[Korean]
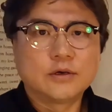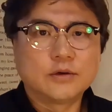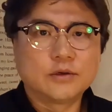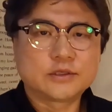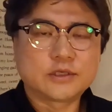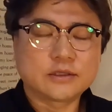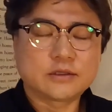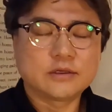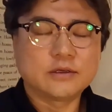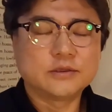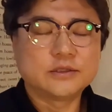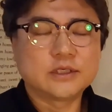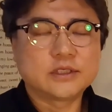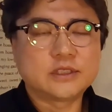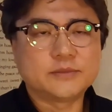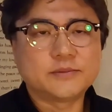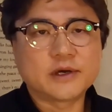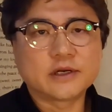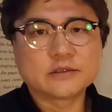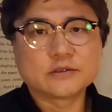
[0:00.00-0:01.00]
어쨌든 현재
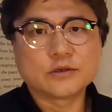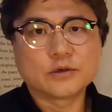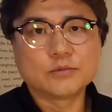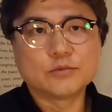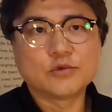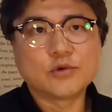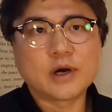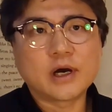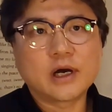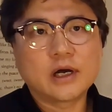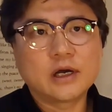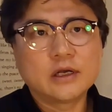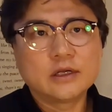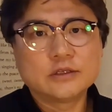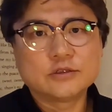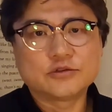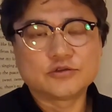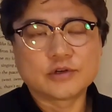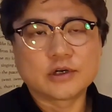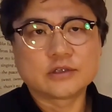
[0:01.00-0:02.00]
지방정부와
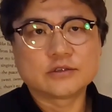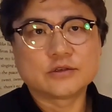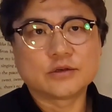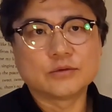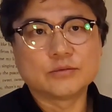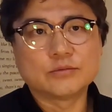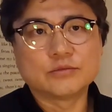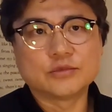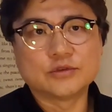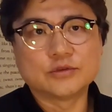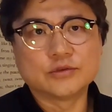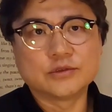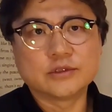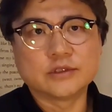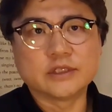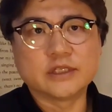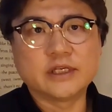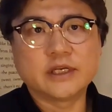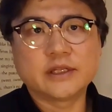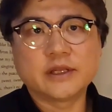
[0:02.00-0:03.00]

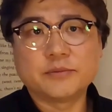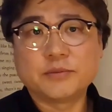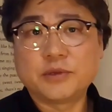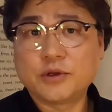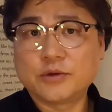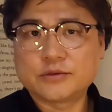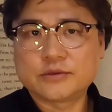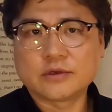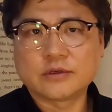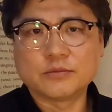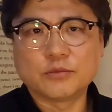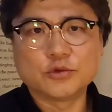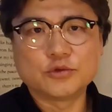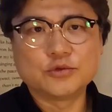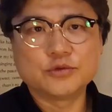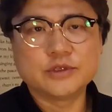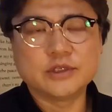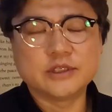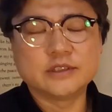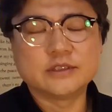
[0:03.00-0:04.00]
중앙정부는 이에 대한 필요성을
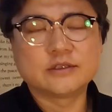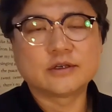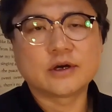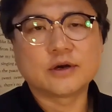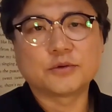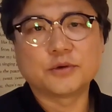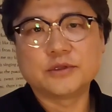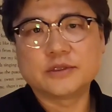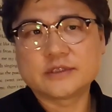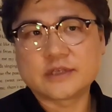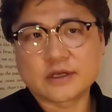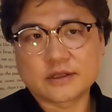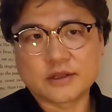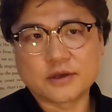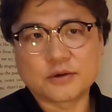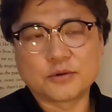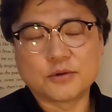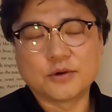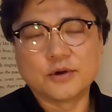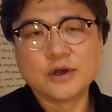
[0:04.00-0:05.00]
모두 인정하고 있는
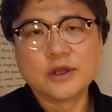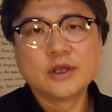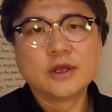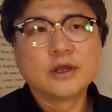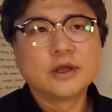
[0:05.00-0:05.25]
상태고,